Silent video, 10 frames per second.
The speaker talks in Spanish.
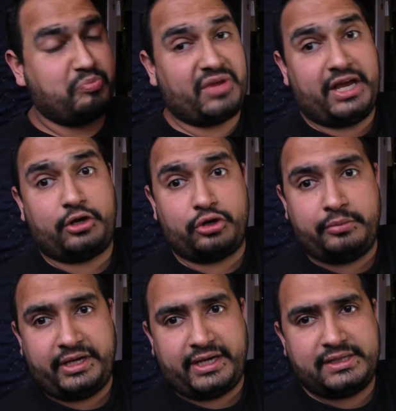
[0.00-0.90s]

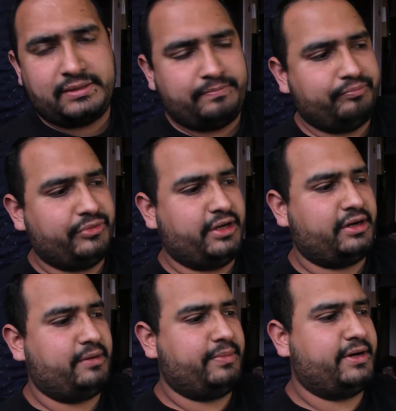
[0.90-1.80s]
económicas de
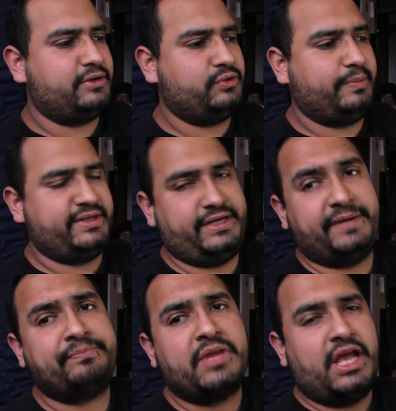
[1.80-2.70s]
reparar su PC,
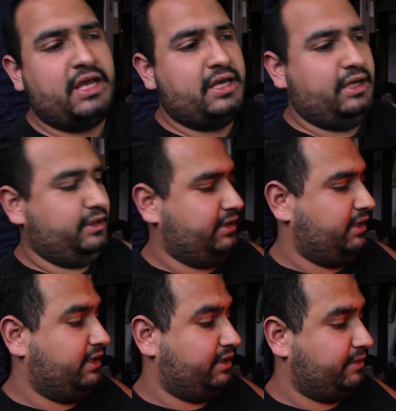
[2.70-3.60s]

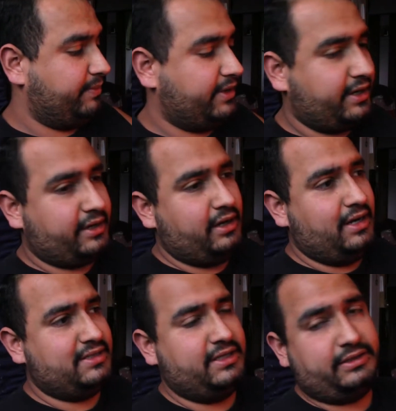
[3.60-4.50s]
de reparar
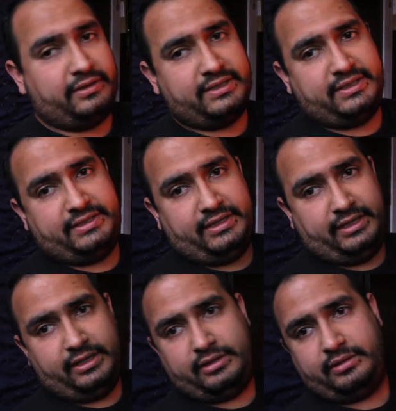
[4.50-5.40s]
las lectoras de
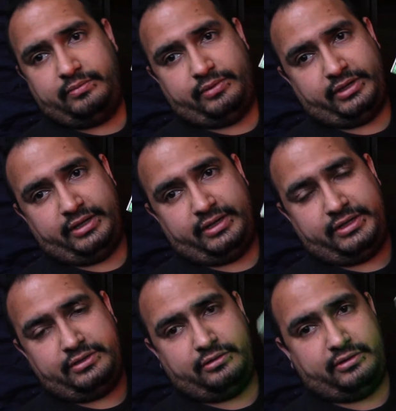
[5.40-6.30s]
CD, porque de
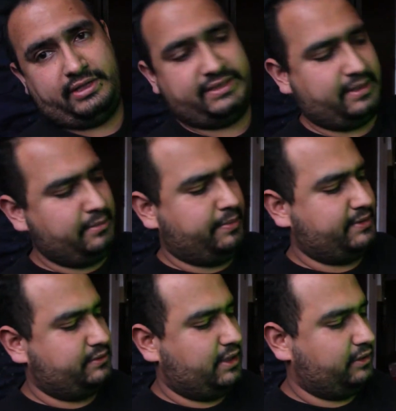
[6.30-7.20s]
hecho con esta me
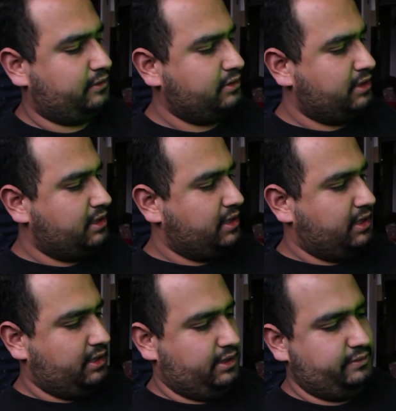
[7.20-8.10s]
pasó algo,
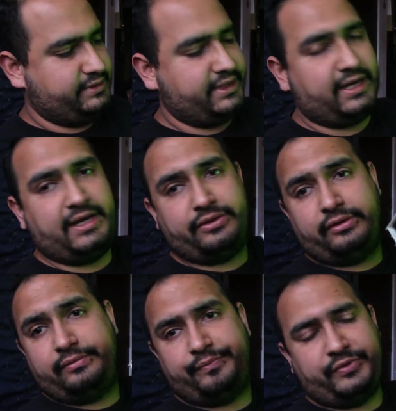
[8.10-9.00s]
eh, no está
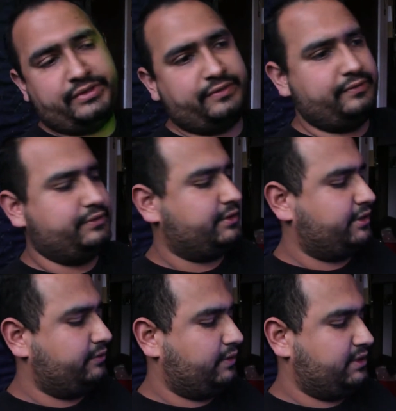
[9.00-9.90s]
jalando, no está
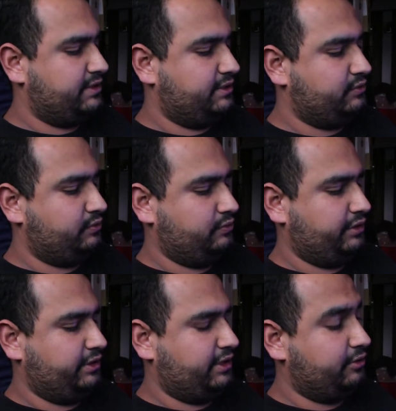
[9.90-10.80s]
funcionando al 100 su
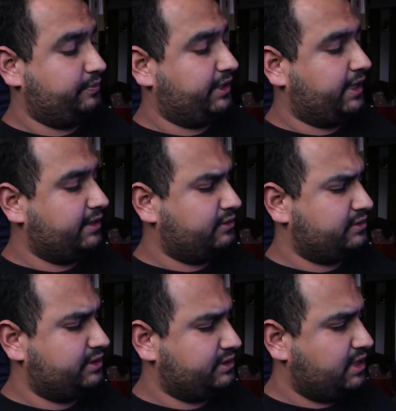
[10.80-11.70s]
unidad óptica,
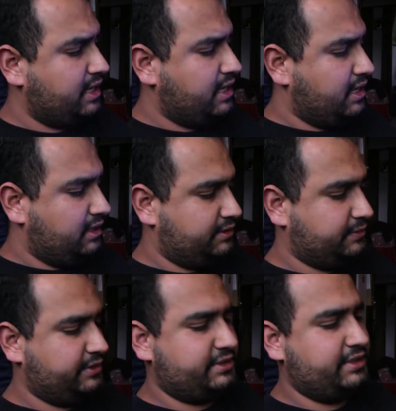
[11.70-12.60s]
entonces les voy
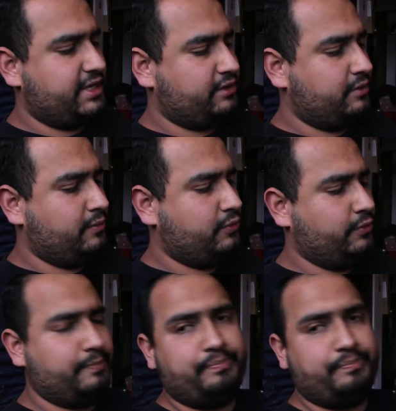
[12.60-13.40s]
a enseñar cómo